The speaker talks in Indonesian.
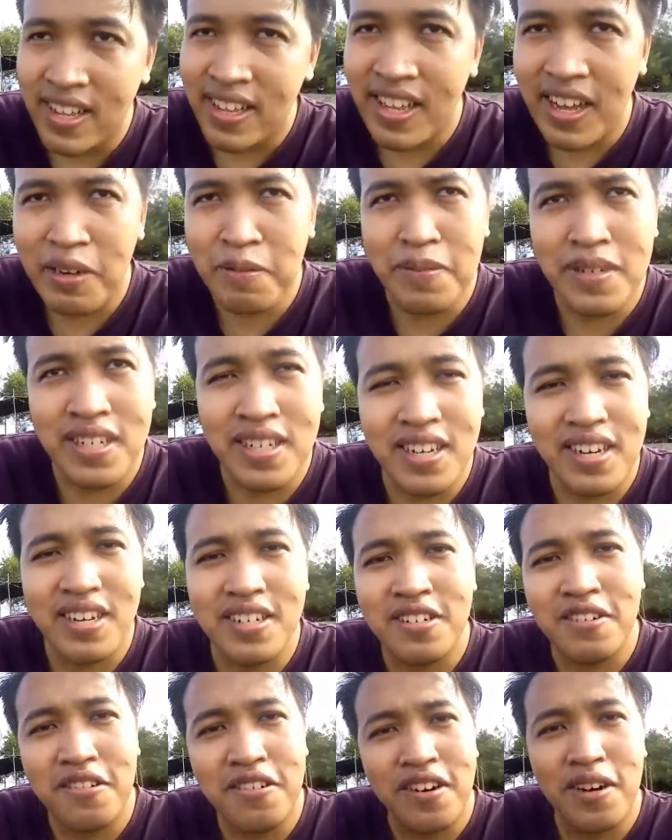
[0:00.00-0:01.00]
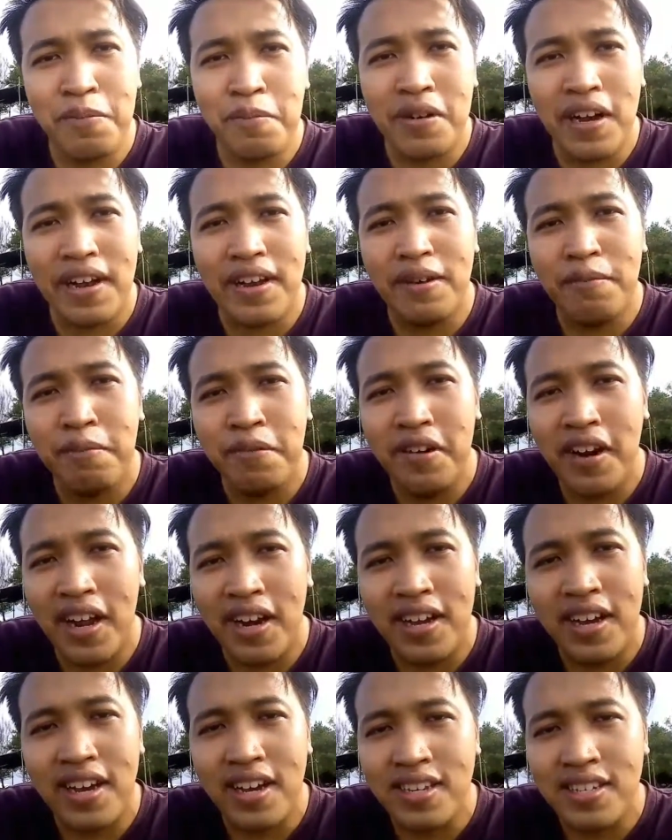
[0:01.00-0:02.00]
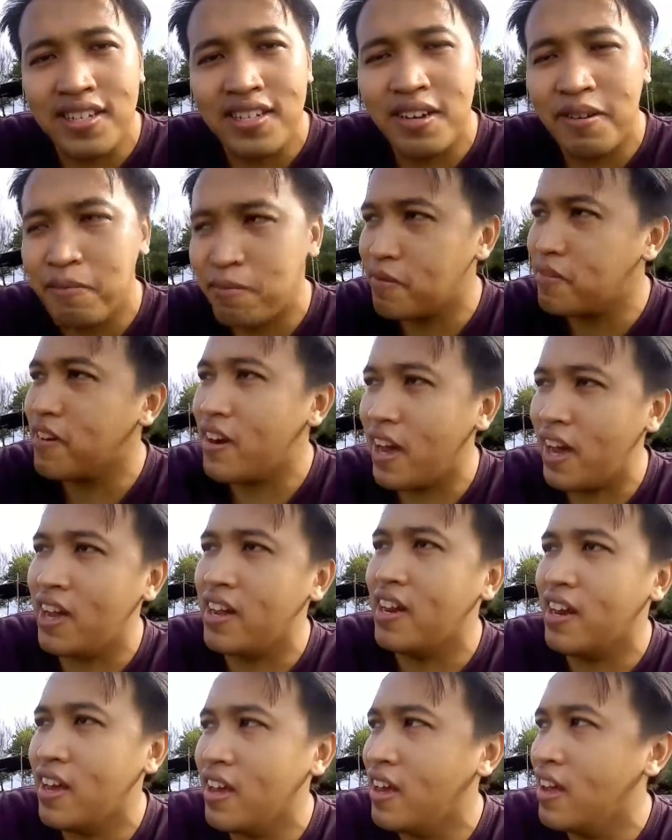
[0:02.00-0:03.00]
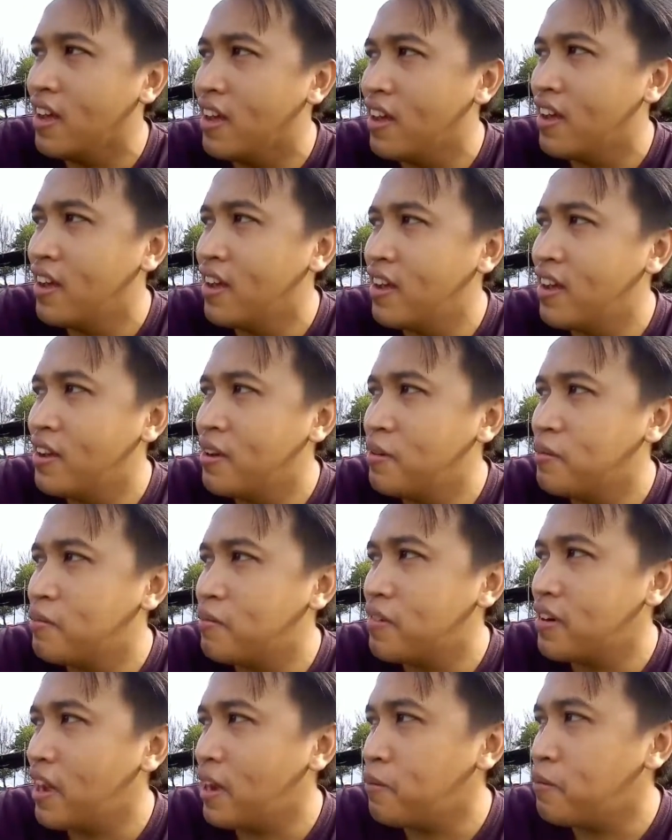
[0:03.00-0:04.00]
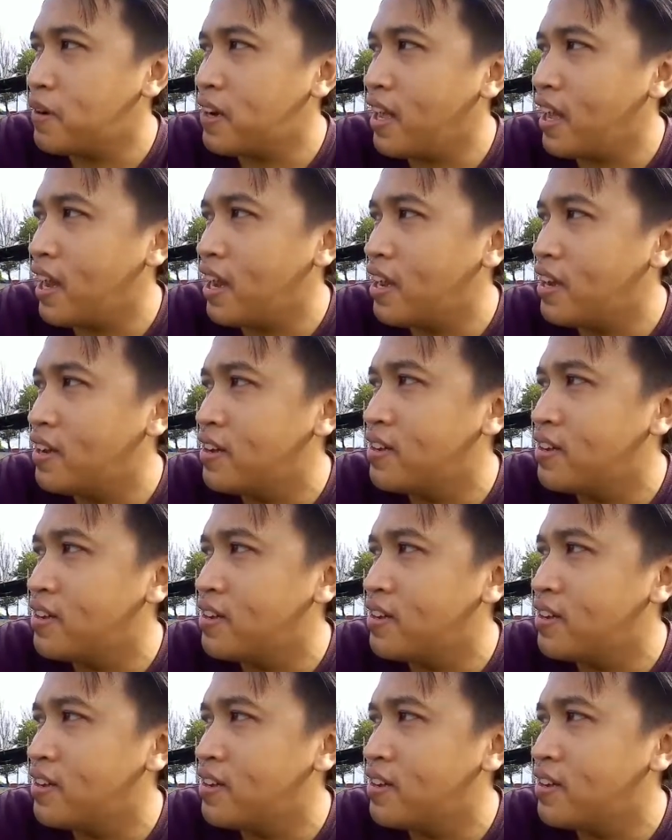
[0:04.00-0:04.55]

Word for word: tapi sih is oke okay buat liburan guys murah nih murah meriah